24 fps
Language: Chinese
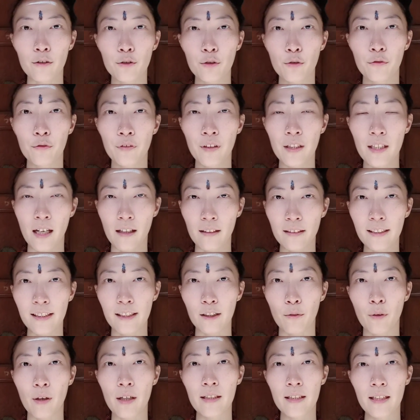就非常喜
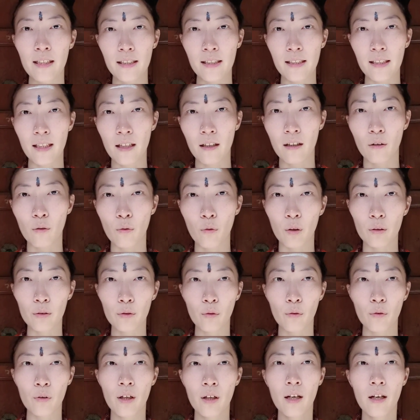欢这些活
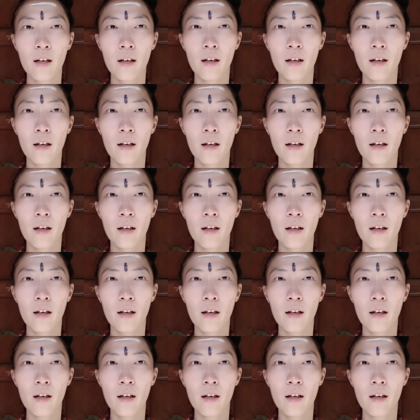动。